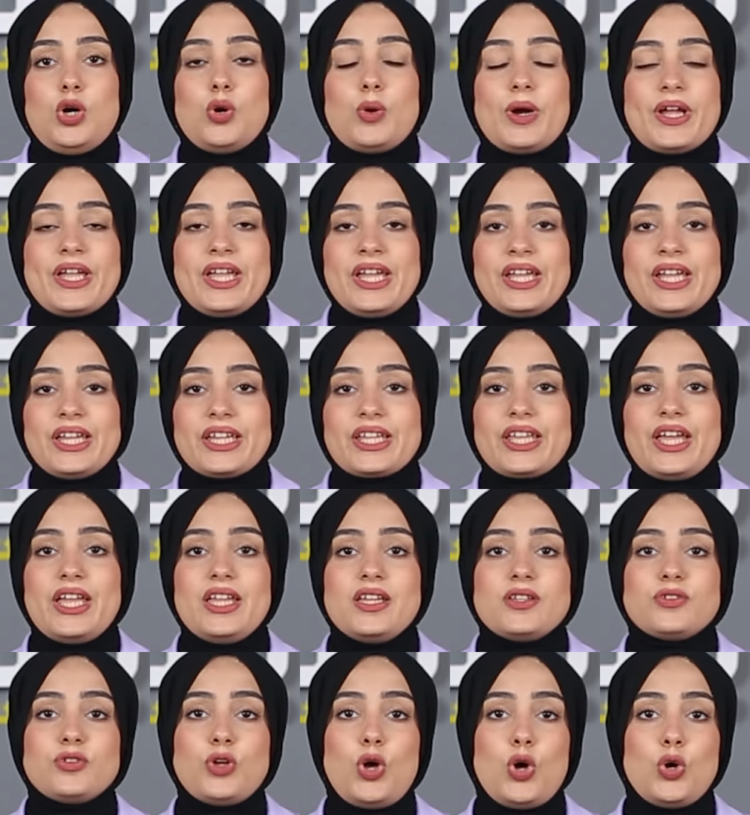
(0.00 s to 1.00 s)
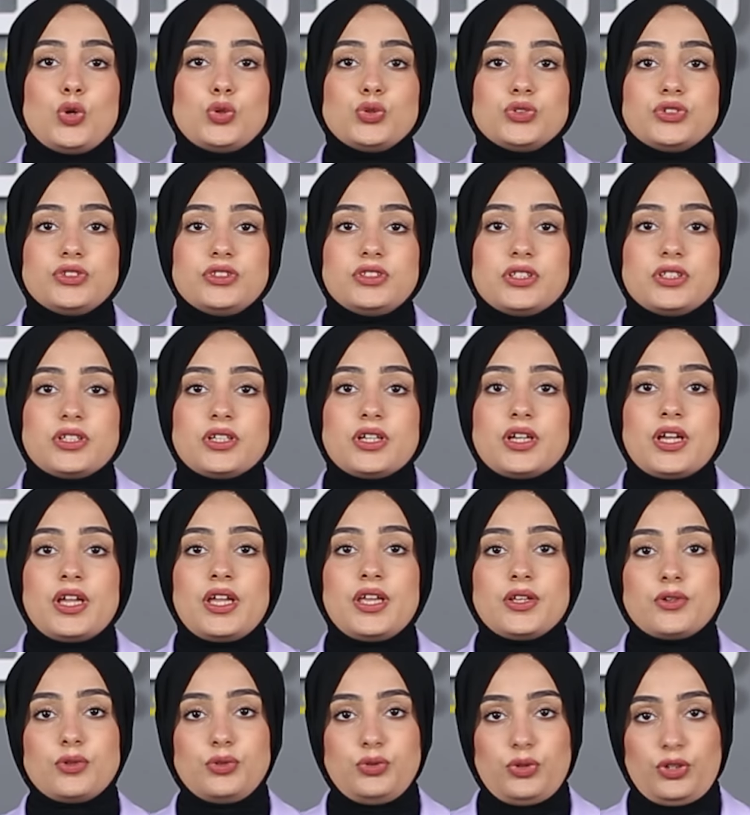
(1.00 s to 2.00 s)
هو ايه حكاية حوض
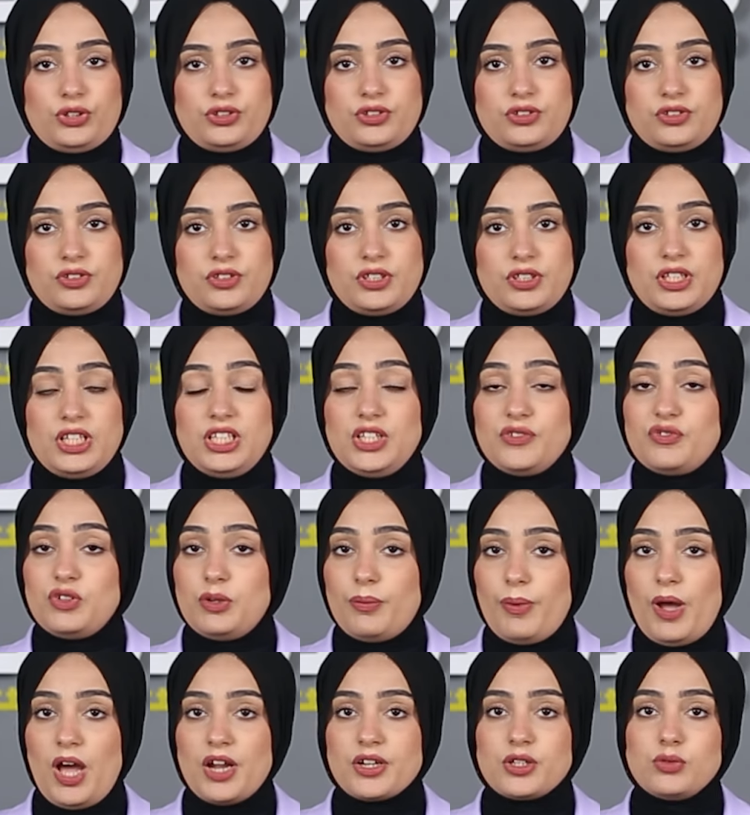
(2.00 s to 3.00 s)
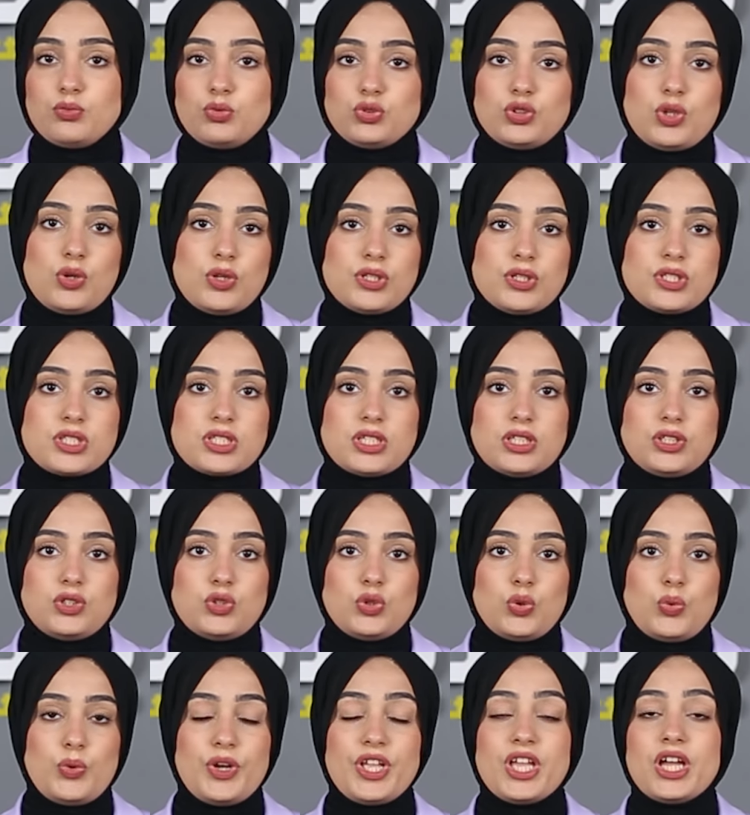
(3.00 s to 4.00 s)
هيرودوت اللي في البحر المتوسط
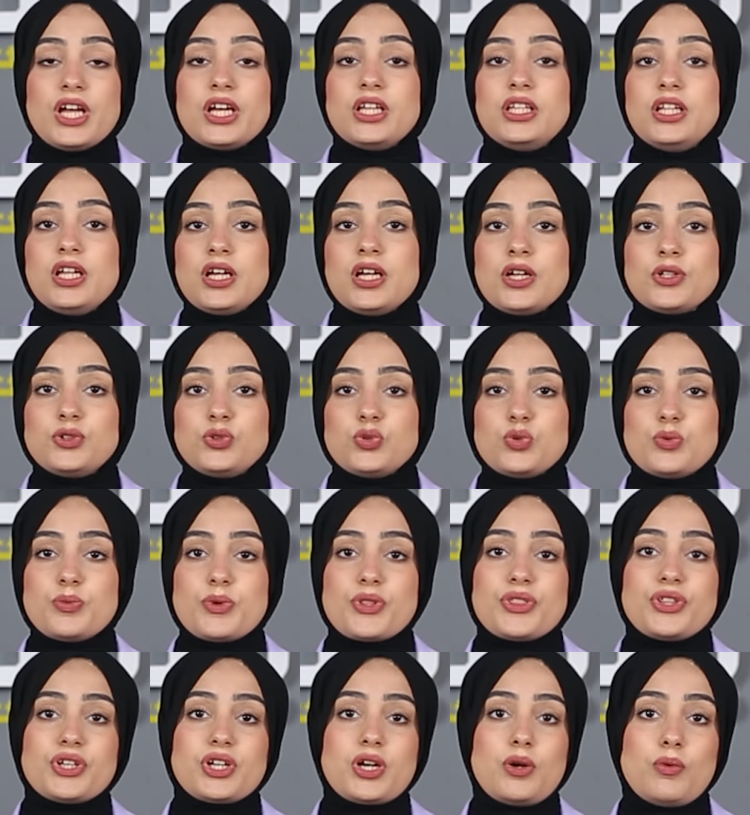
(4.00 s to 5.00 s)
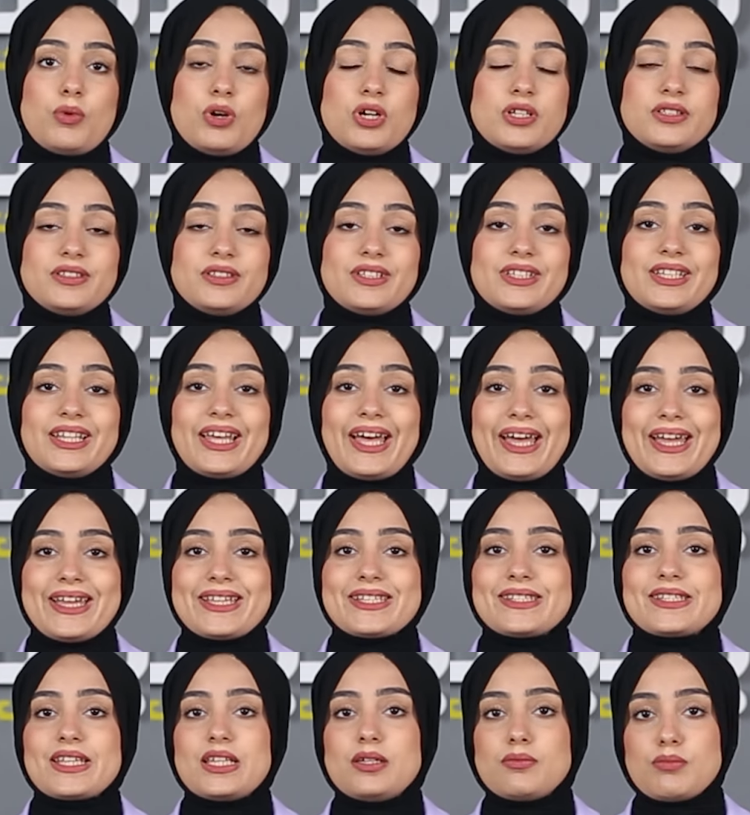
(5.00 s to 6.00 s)
وايه علاقته بثروات
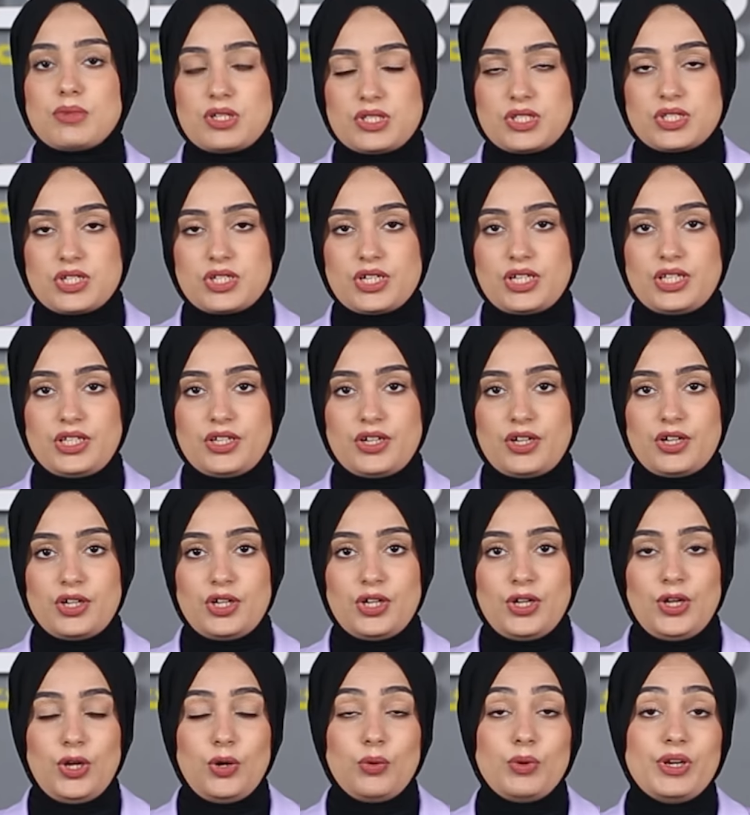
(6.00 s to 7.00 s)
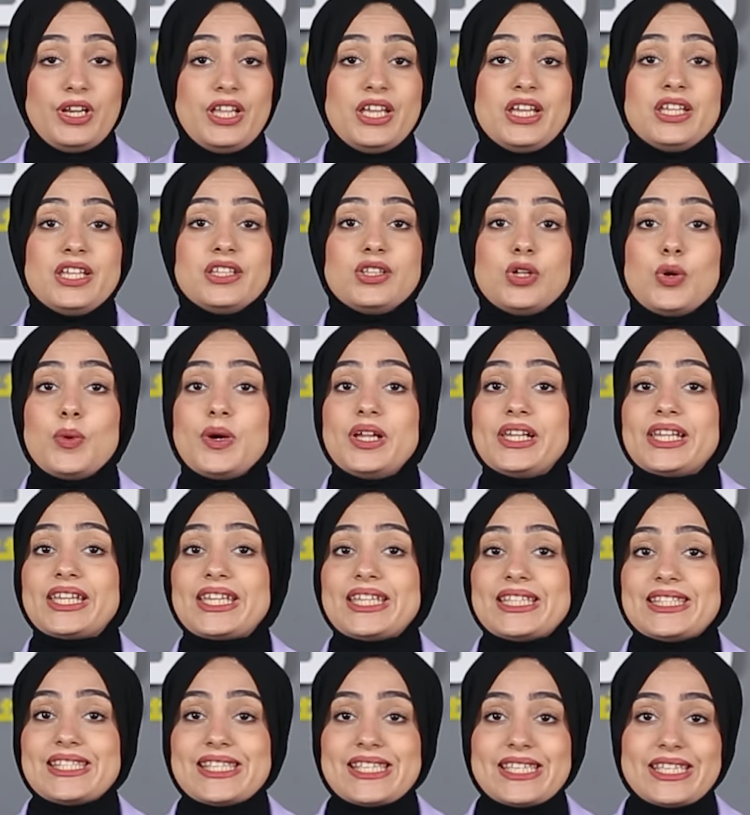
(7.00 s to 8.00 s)
الغاز المصرية وليه دول
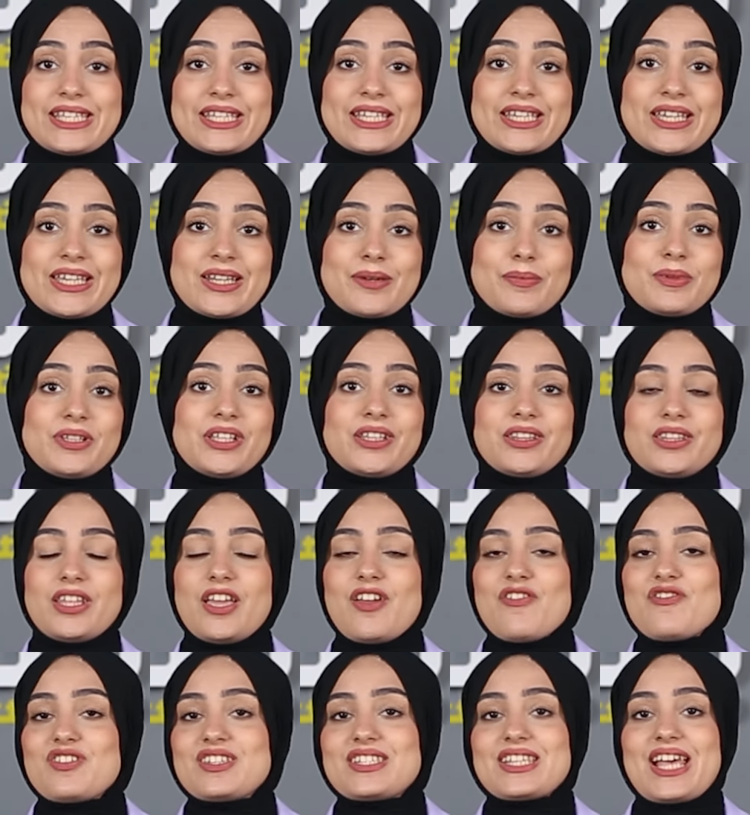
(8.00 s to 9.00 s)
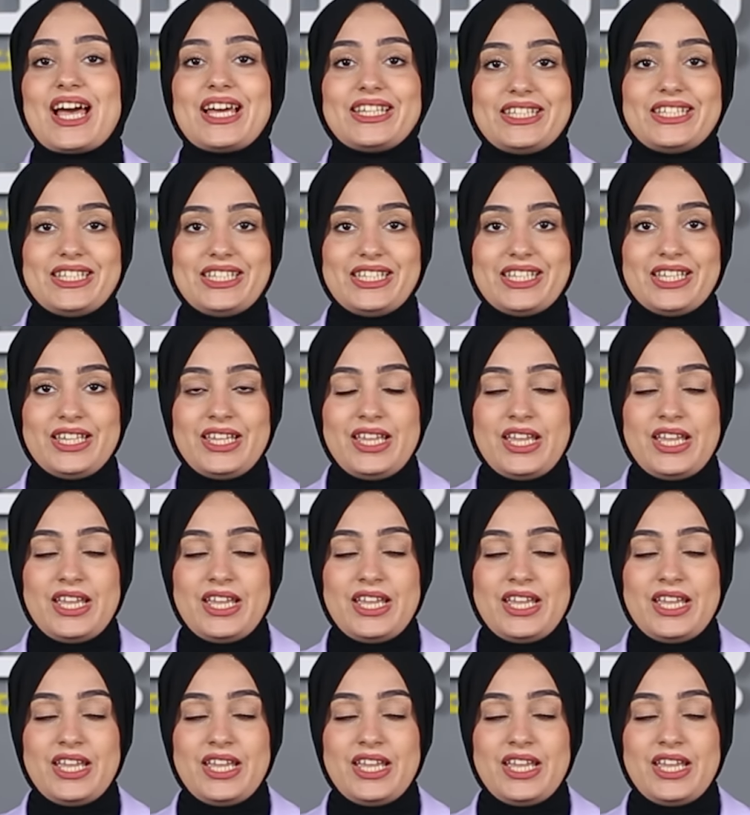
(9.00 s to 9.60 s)
كتير بتتنافس عليه